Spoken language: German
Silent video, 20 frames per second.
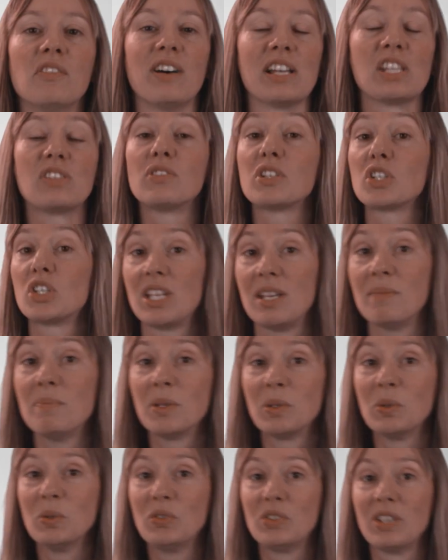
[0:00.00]
Was versteht
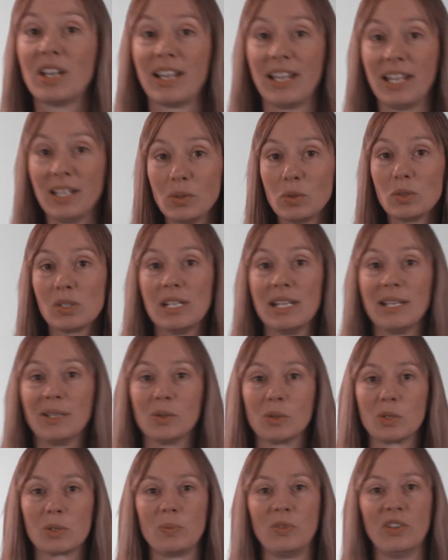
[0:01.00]
man unter
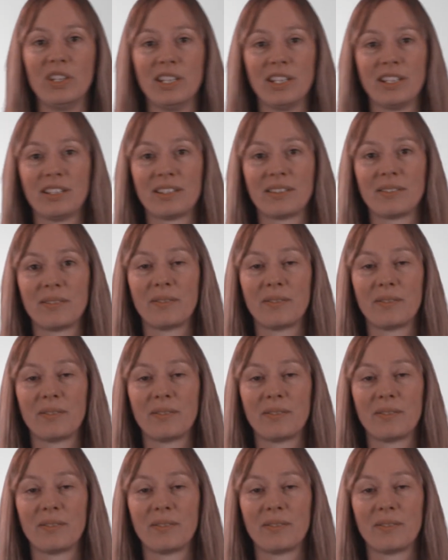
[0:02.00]
Rechnungslegungspflicht?